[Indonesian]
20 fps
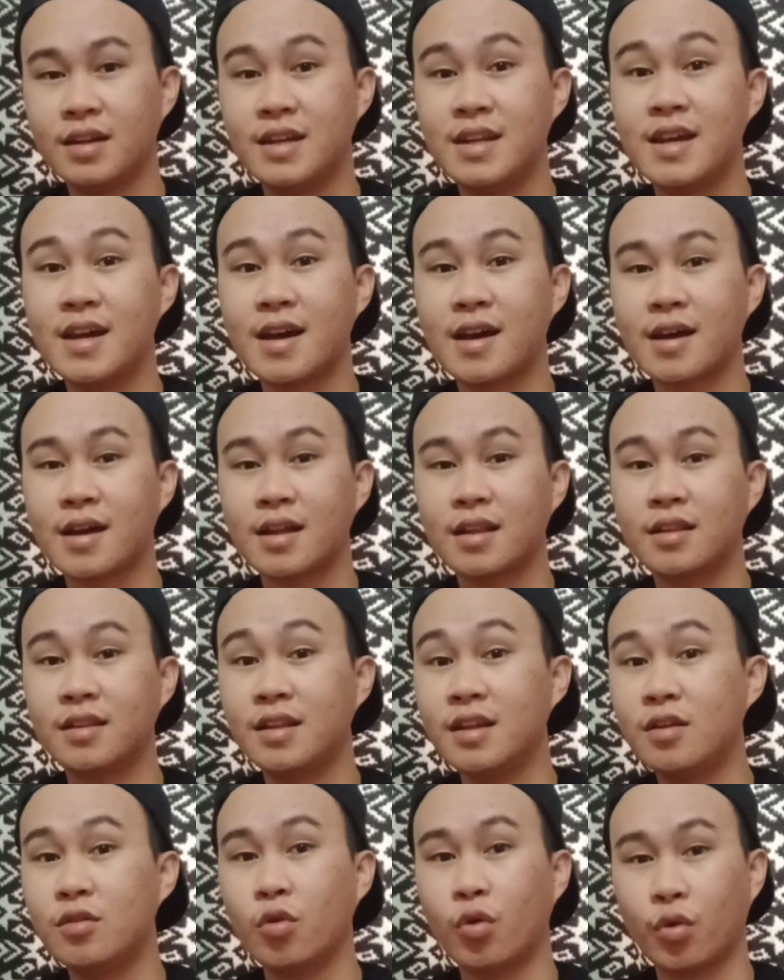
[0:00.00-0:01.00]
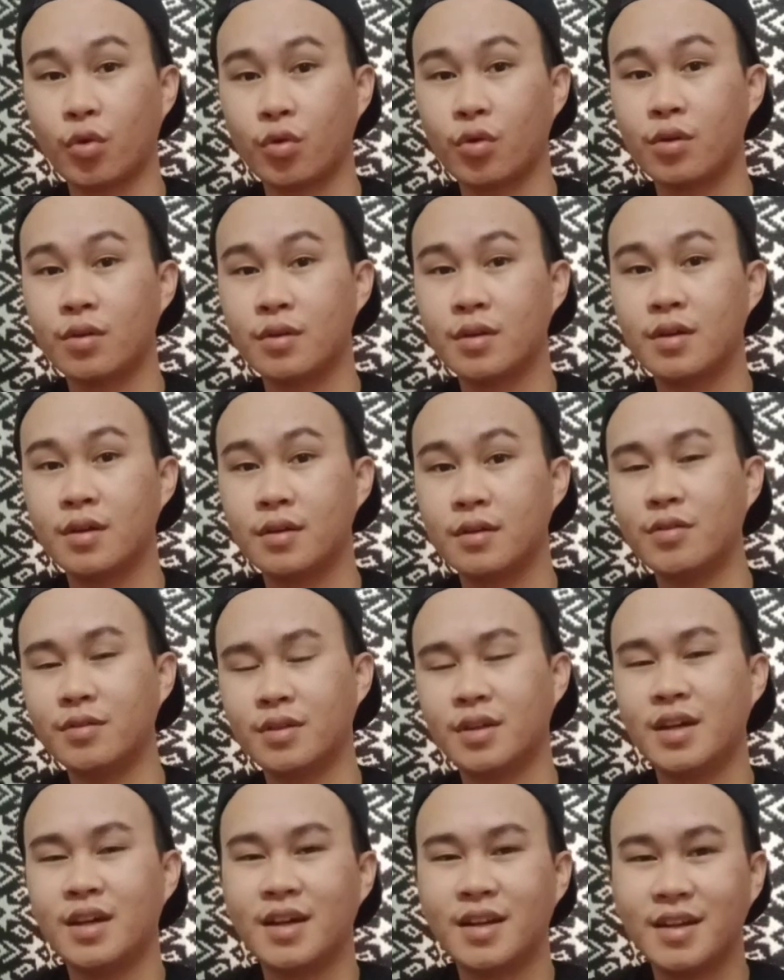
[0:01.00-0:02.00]
dia tidur
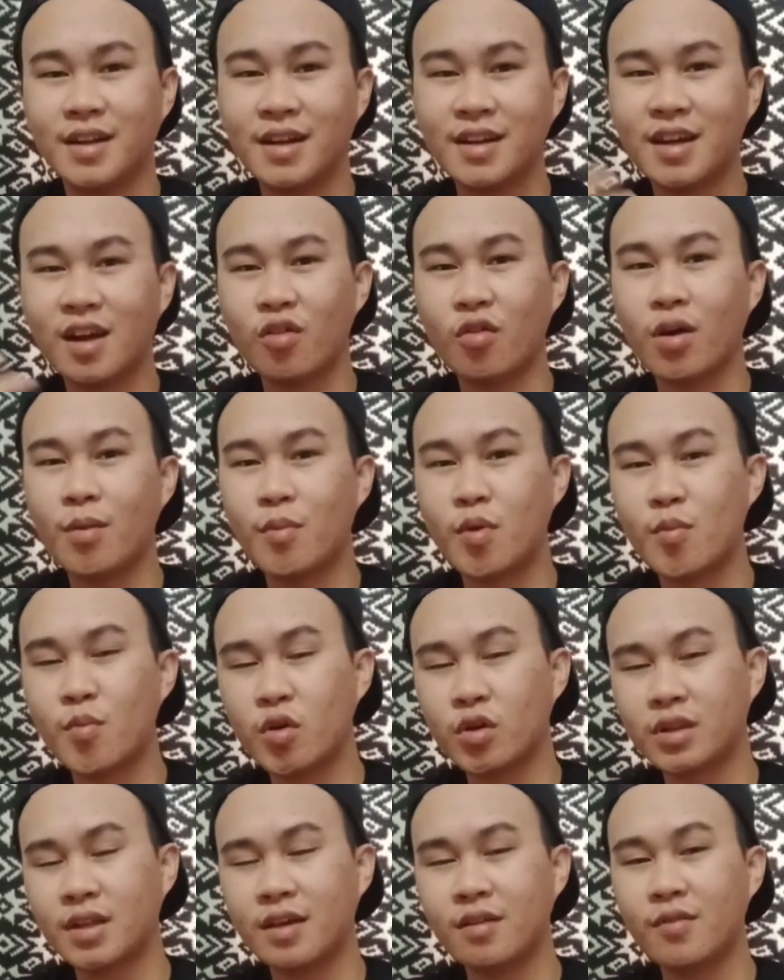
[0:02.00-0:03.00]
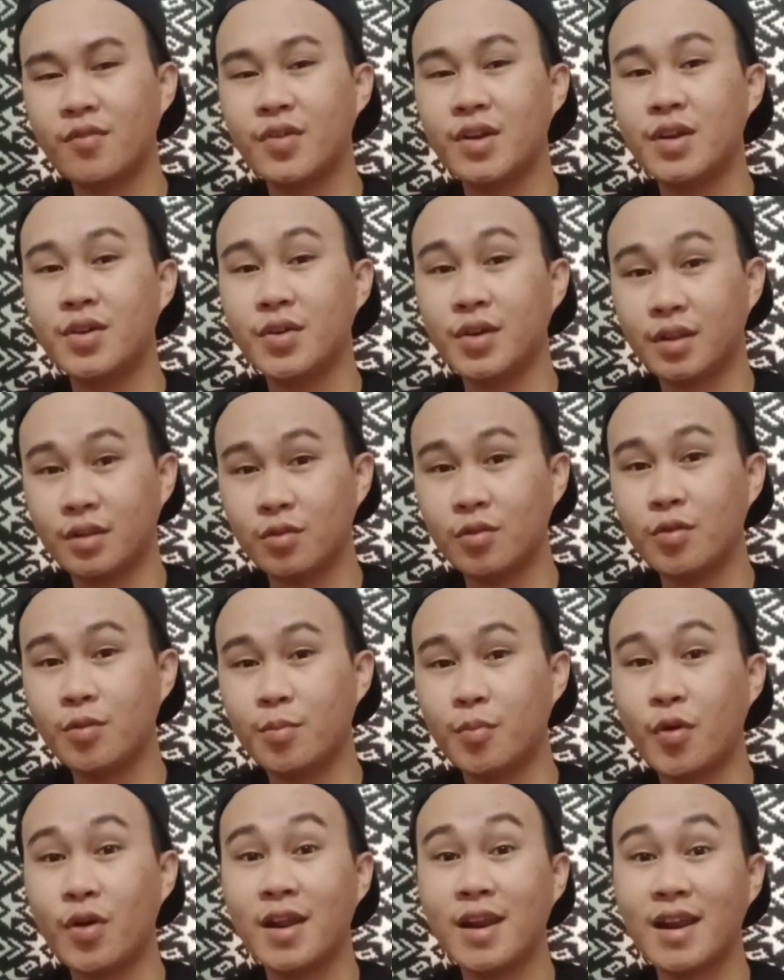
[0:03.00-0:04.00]
dan kalau kamu mau tengok video itu
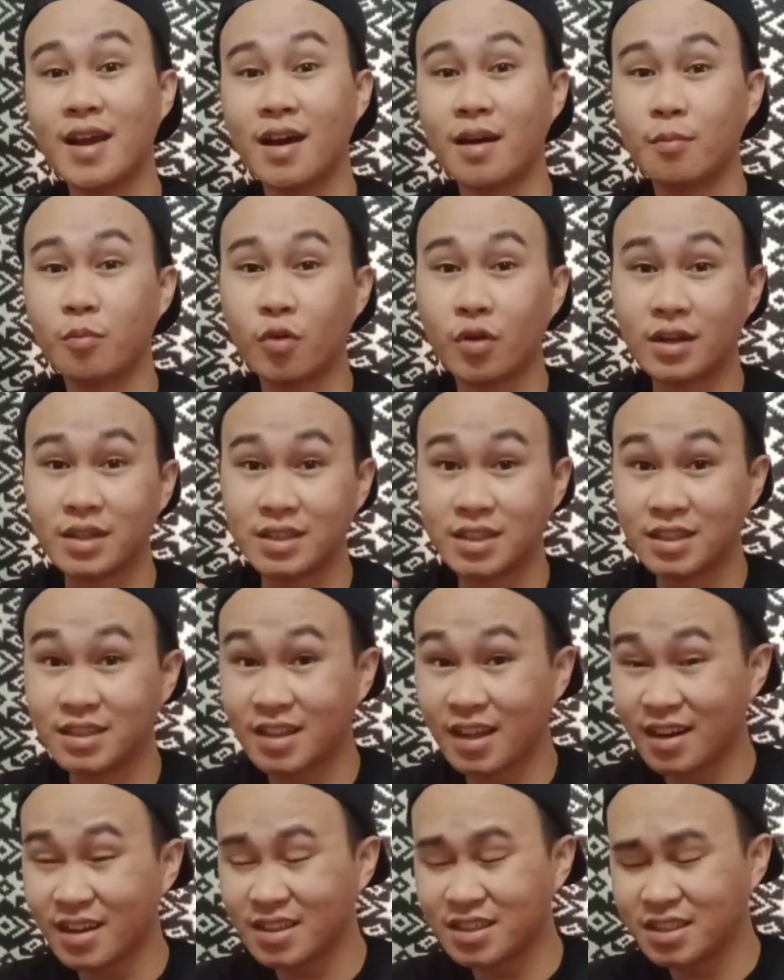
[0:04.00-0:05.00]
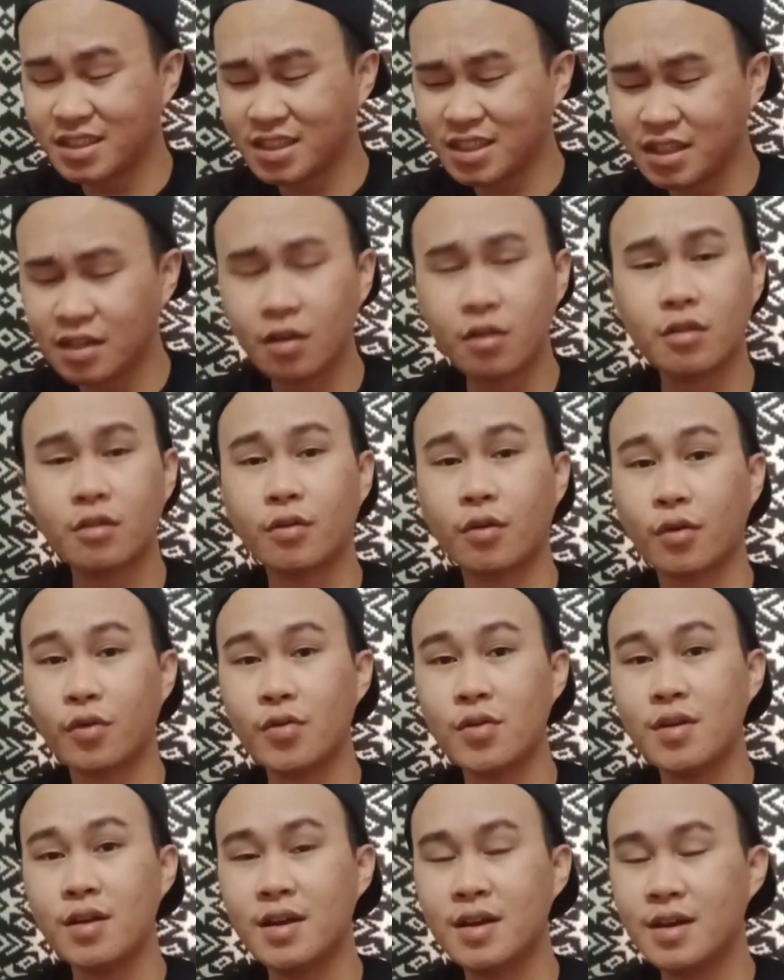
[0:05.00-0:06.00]
bolehlah kamu rajin-rajin
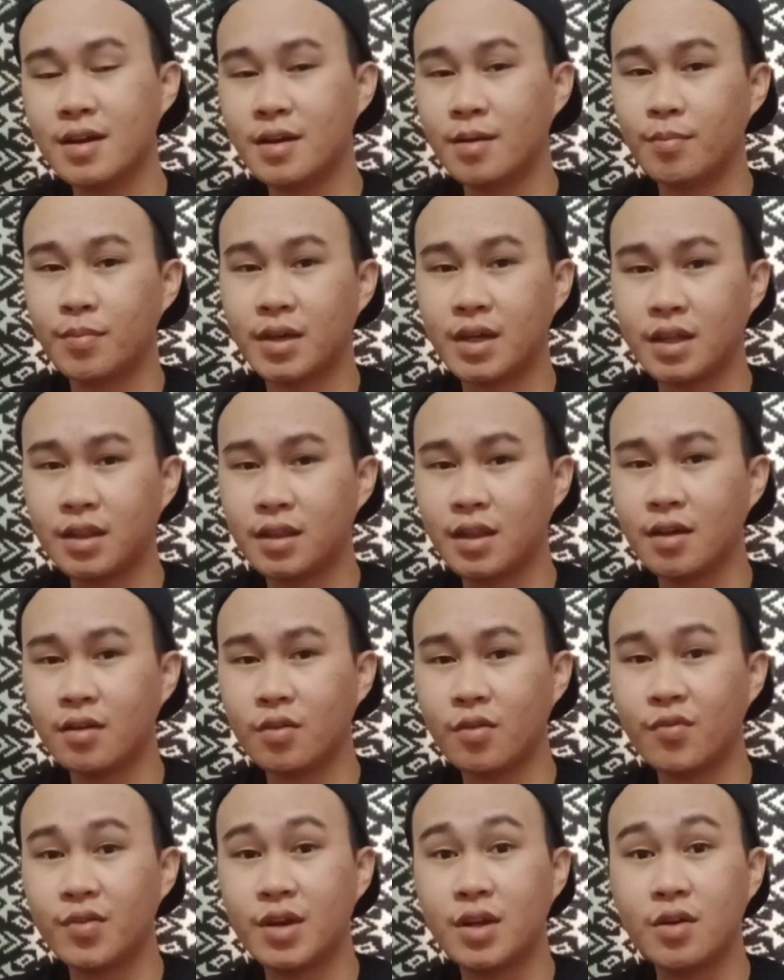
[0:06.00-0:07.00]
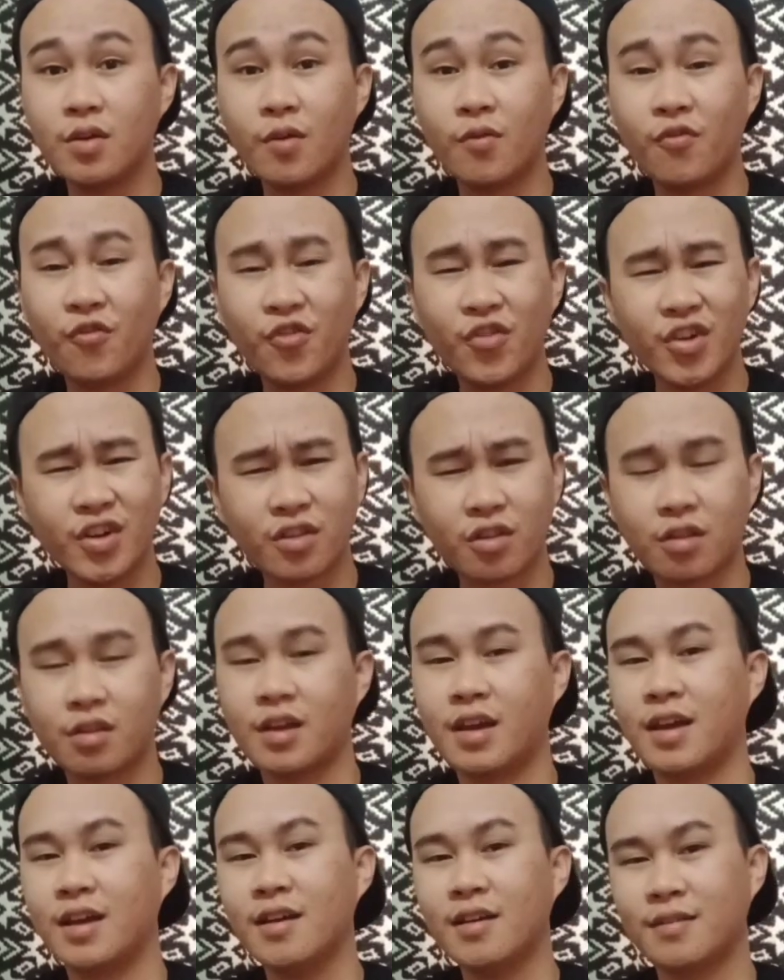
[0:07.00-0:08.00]
scroll pergi tengok video first
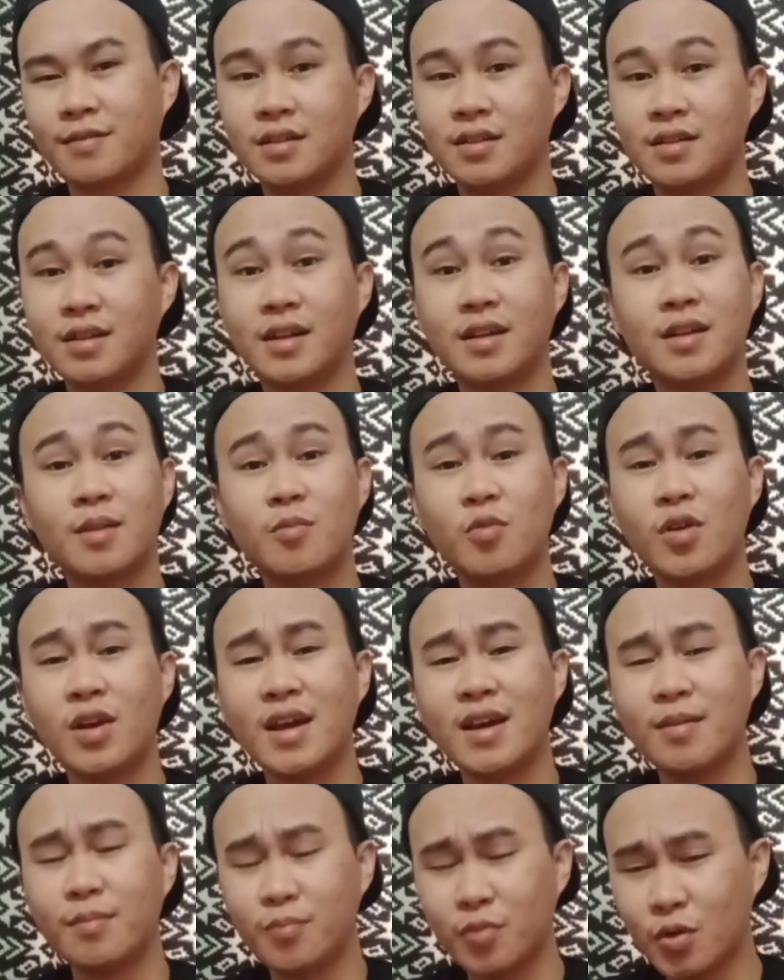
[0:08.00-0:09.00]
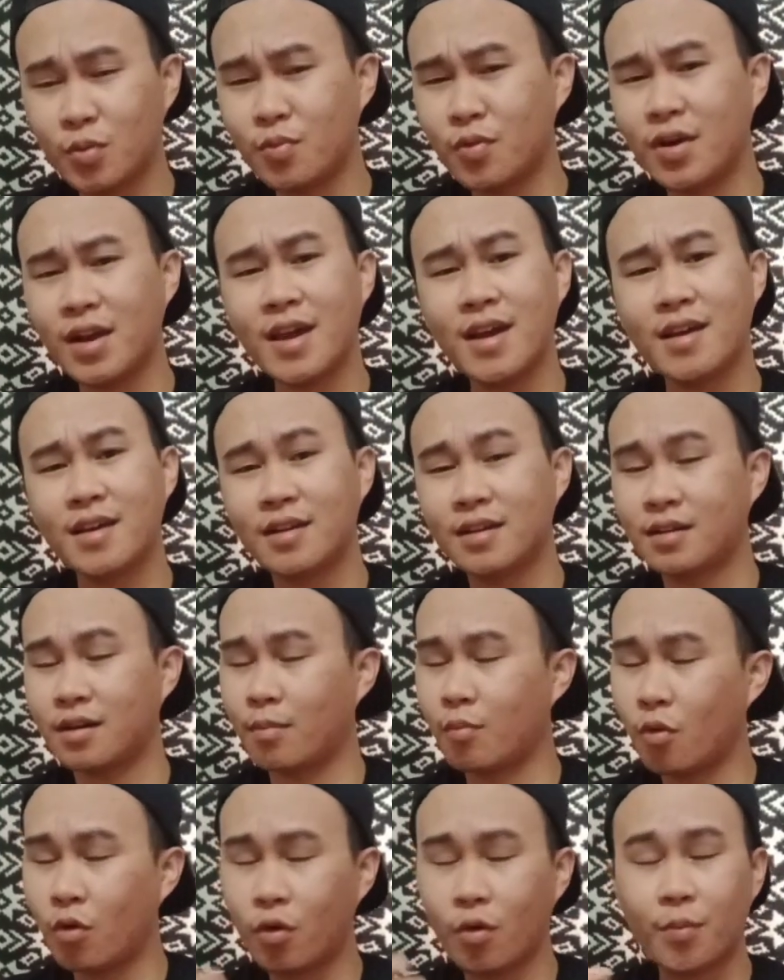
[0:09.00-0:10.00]
saya dan kamu like pun boleh
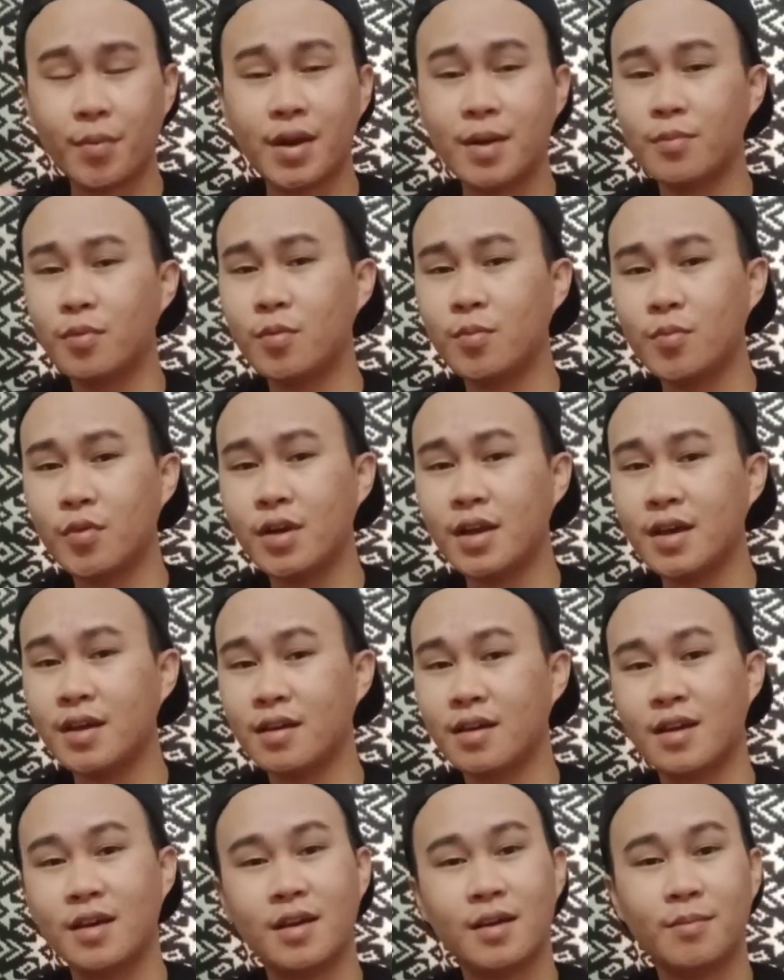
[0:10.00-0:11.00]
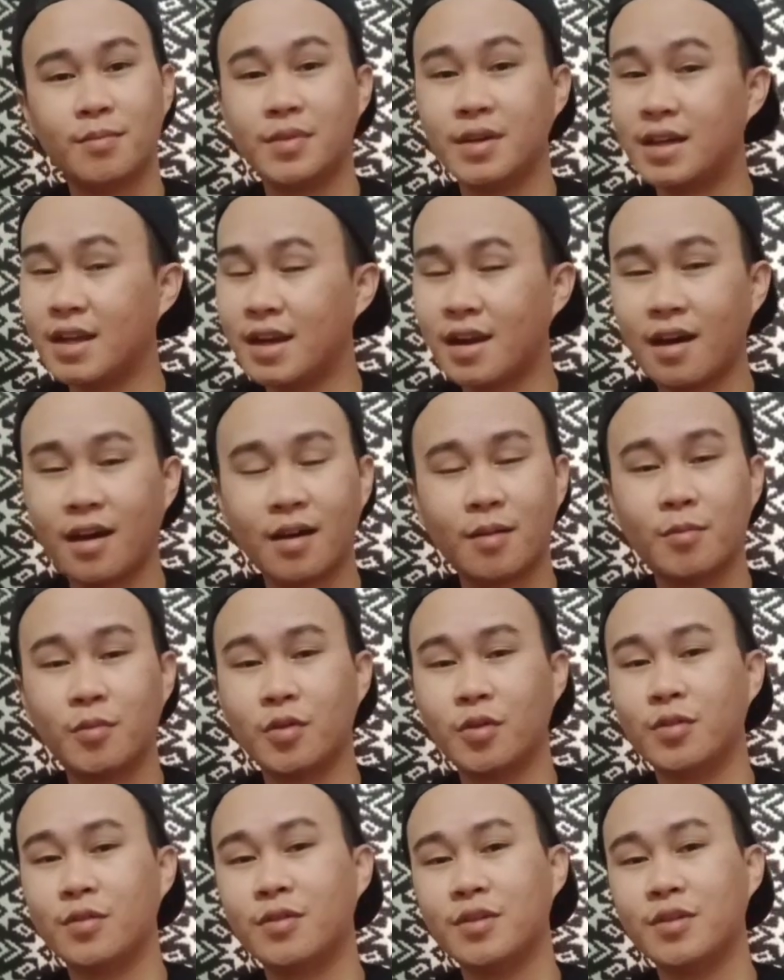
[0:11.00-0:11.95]
kamu komen pun boleh pergilah kamu